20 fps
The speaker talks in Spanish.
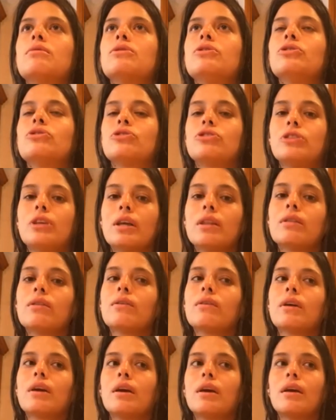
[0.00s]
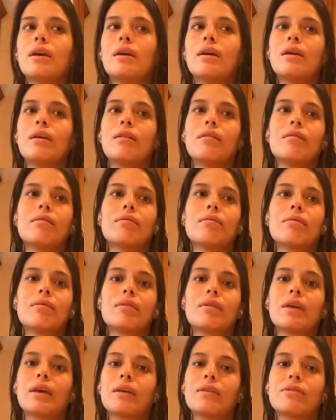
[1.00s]
yo siento que,
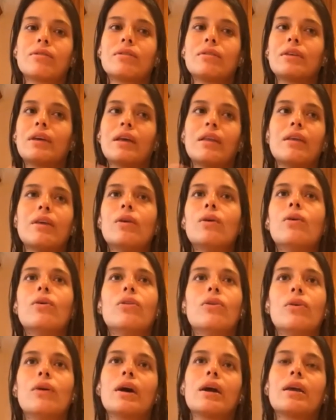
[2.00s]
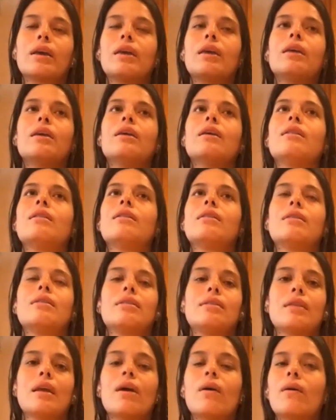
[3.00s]
es, que digo, no, aquí
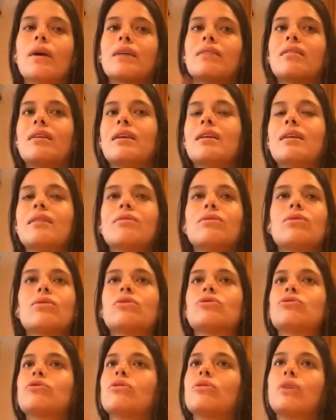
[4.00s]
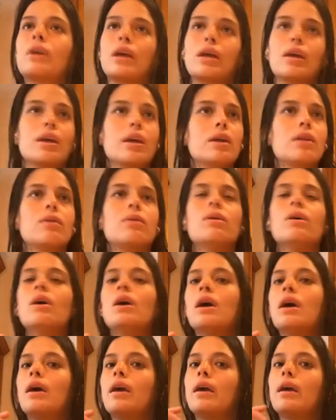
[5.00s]
tengo que seguir esto, esto es lo que quiero,
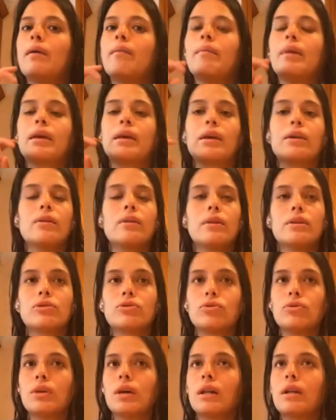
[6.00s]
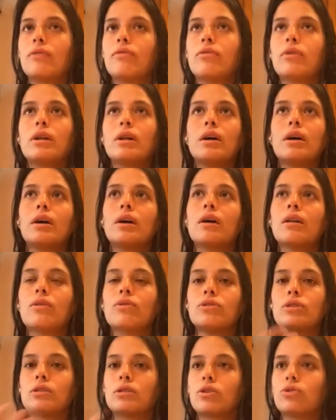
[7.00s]
eh, me quiero ir a estudiar afuera a
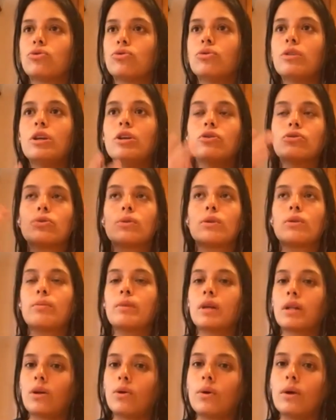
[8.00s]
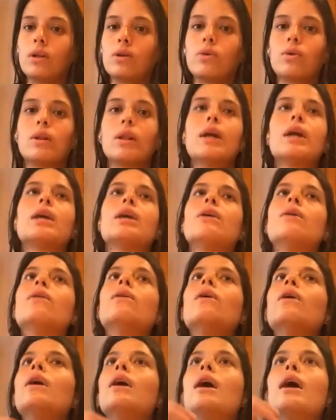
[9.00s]
los Estados Unidos cuando me gradué del
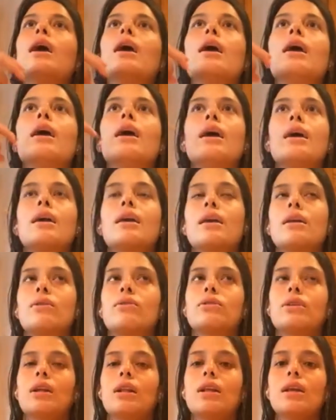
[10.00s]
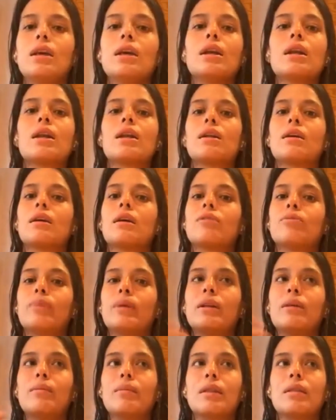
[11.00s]
colegio, eh, quiero salir, que
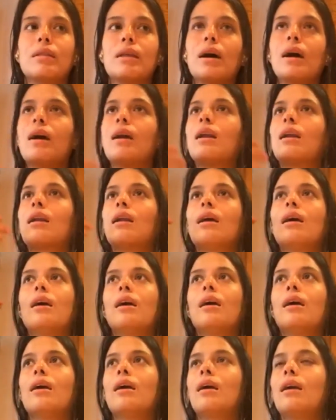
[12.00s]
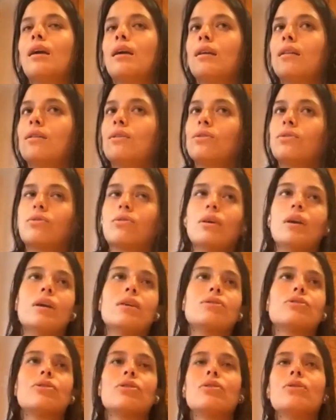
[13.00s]
experimentar, eh, no
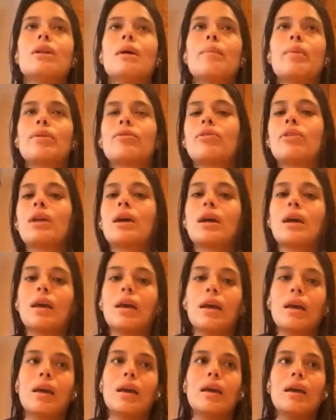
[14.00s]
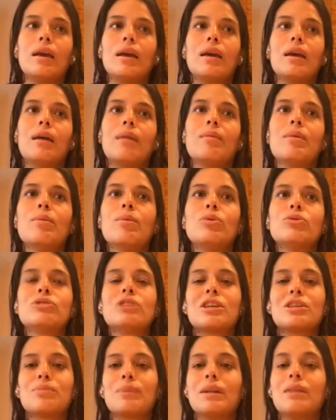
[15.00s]
sé, soy una persona que a mí me
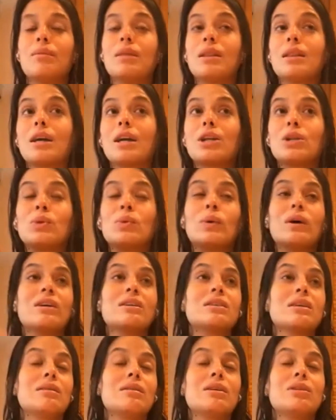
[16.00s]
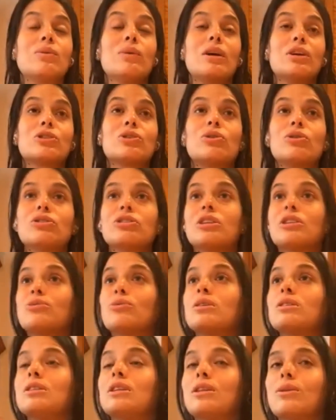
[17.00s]
gusta experimentar nuevas, nuevas cosas,
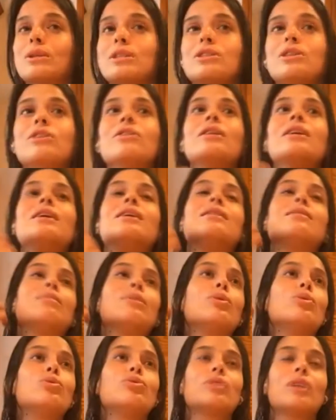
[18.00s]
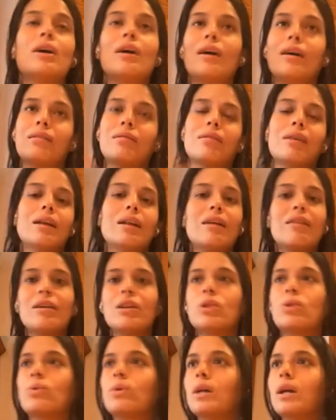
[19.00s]
nuevas situaciones, me gusta ser
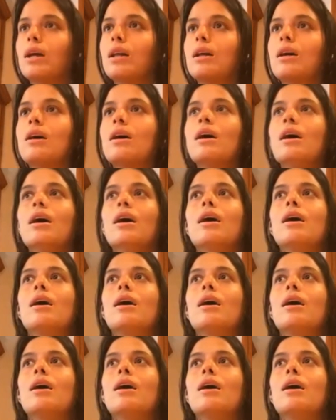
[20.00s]
aventurera,